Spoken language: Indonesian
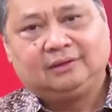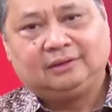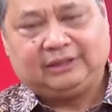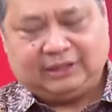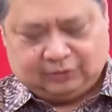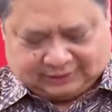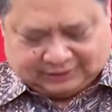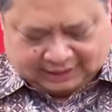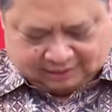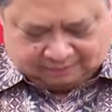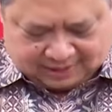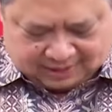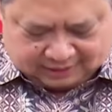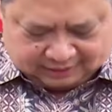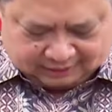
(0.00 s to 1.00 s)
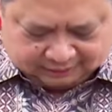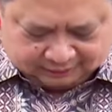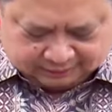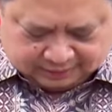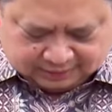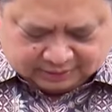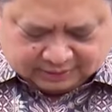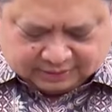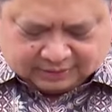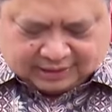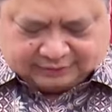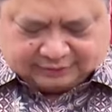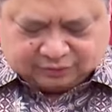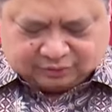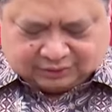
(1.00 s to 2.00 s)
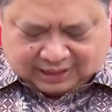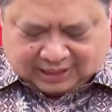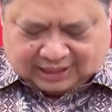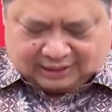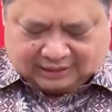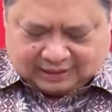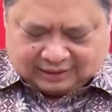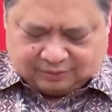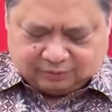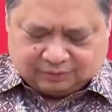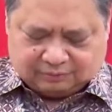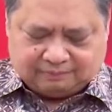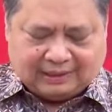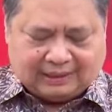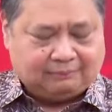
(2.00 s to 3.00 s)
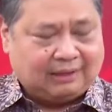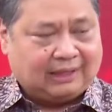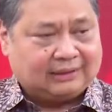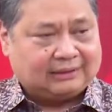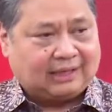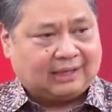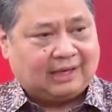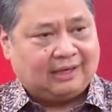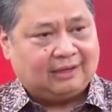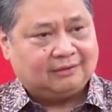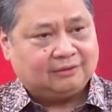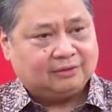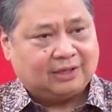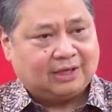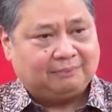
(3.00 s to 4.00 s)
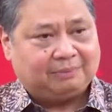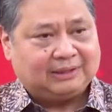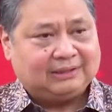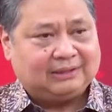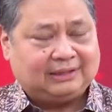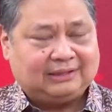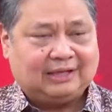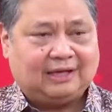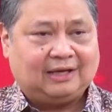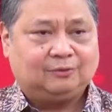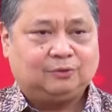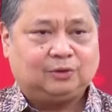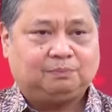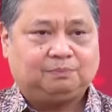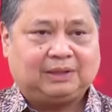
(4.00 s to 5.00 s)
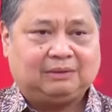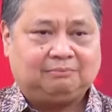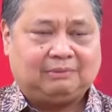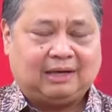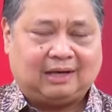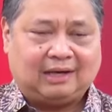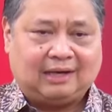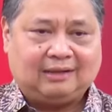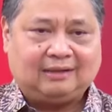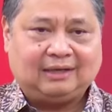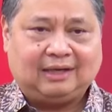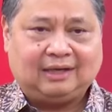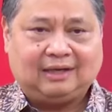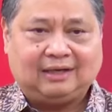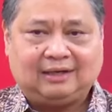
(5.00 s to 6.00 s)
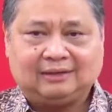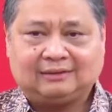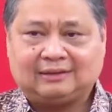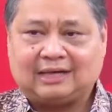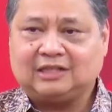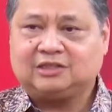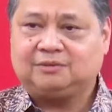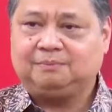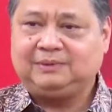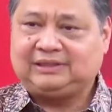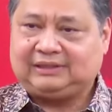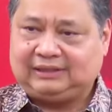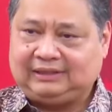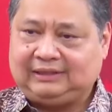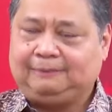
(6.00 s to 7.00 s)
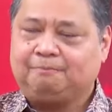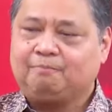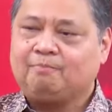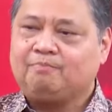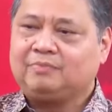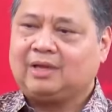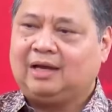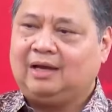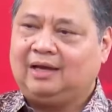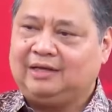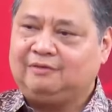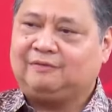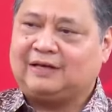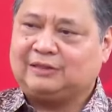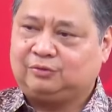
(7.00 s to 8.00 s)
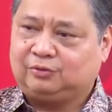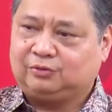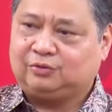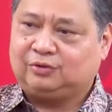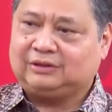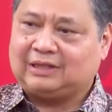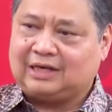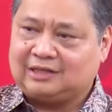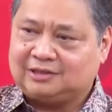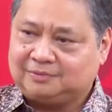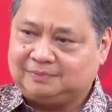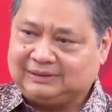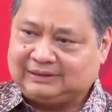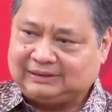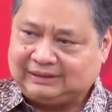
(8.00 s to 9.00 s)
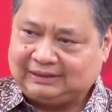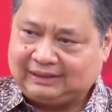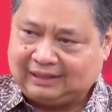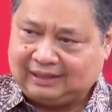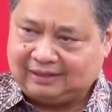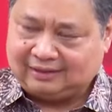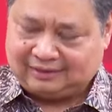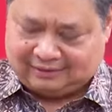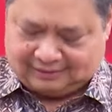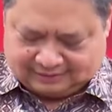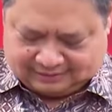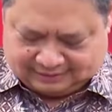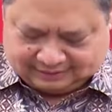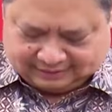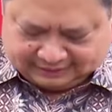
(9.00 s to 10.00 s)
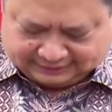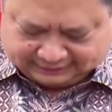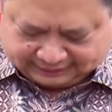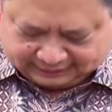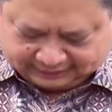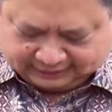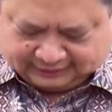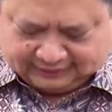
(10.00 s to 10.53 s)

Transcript: geothermal, dan juga dari World Bank mengatakan juga pentingnya untuk pengembangan uh, transmisi eh, infrastruktur transmisi uh, listrik